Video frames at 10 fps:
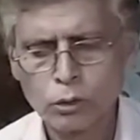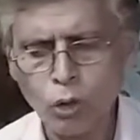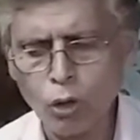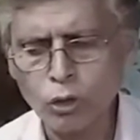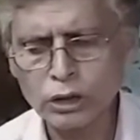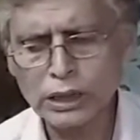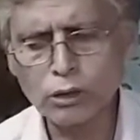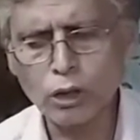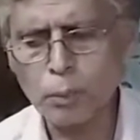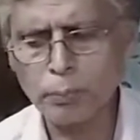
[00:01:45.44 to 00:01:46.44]
তখন কি
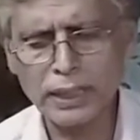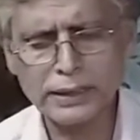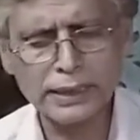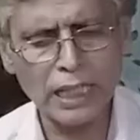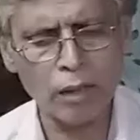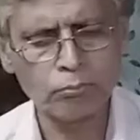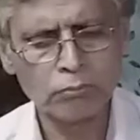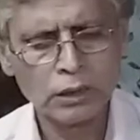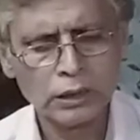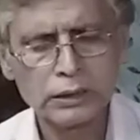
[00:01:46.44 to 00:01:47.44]
করে পেরেছিলাম
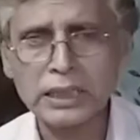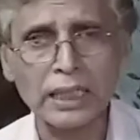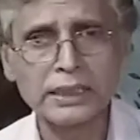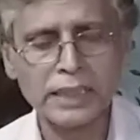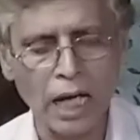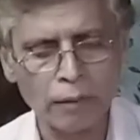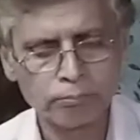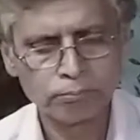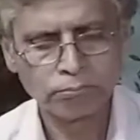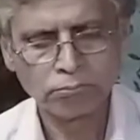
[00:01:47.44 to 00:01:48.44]
জানি না
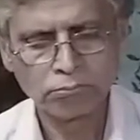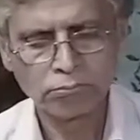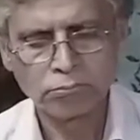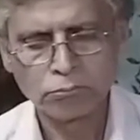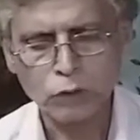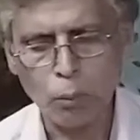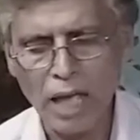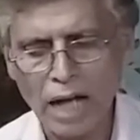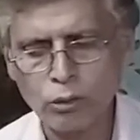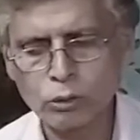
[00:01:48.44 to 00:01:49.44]
তবে
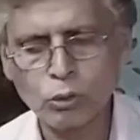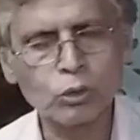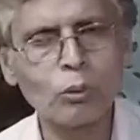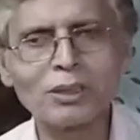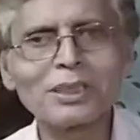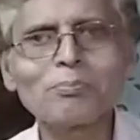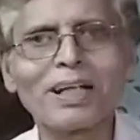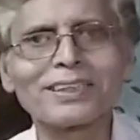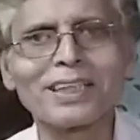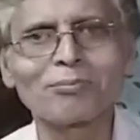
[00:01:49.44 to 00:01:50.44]
এখন কোনো মতেই
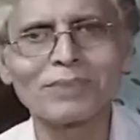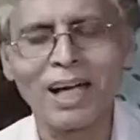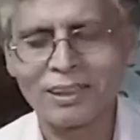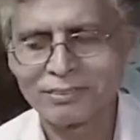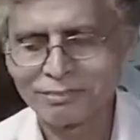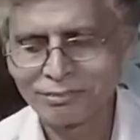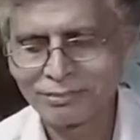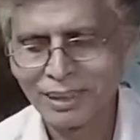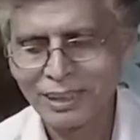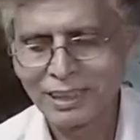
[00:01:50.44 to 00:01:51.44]
পারতাম না
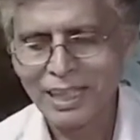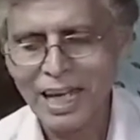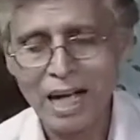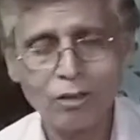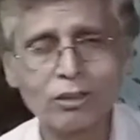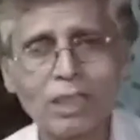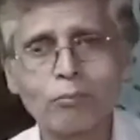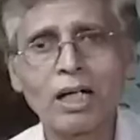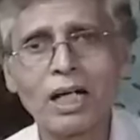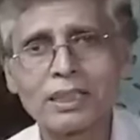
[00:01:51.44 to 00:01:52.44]
এখন
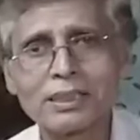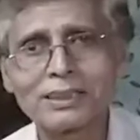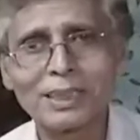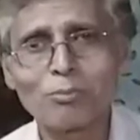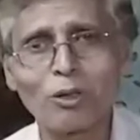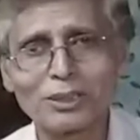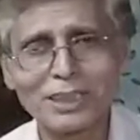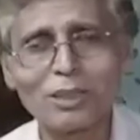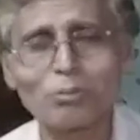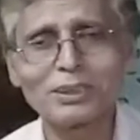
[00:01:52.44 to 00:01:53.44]
আমার সেই বড়
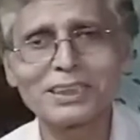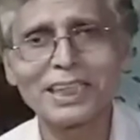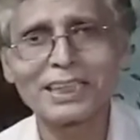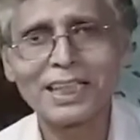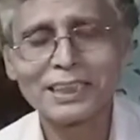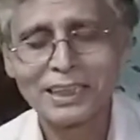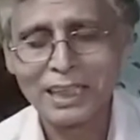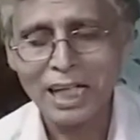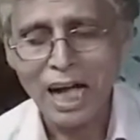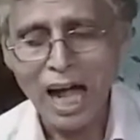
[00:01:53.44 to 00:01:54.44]
ছেলে অভিষেক
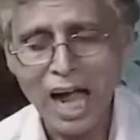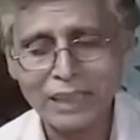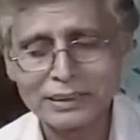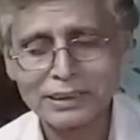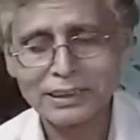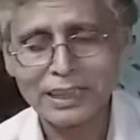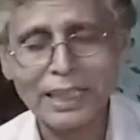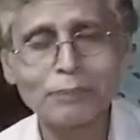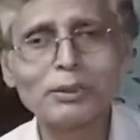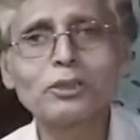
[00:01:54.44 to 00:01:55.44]
আজ
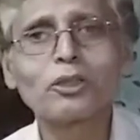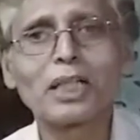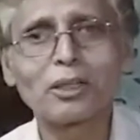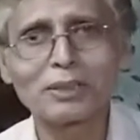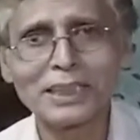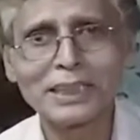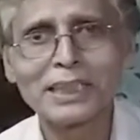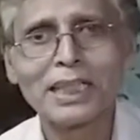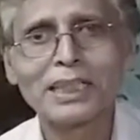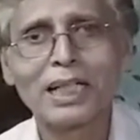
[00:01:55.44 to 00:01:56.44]
এই ভিডিও রেকর্ডিং
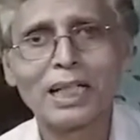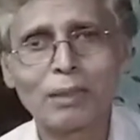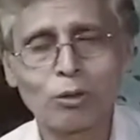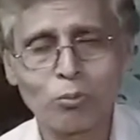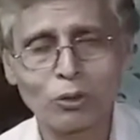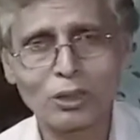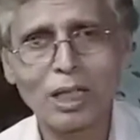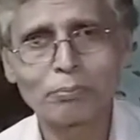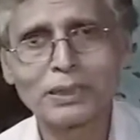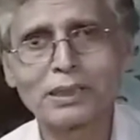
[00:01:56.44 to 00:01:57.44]
এবং
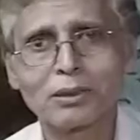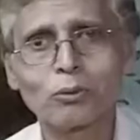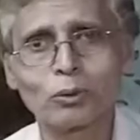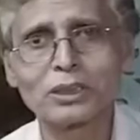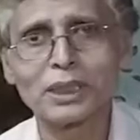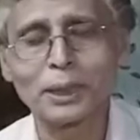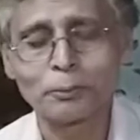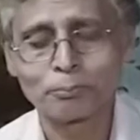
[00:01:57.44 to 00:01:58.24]
ফটোগ্রাফি করছে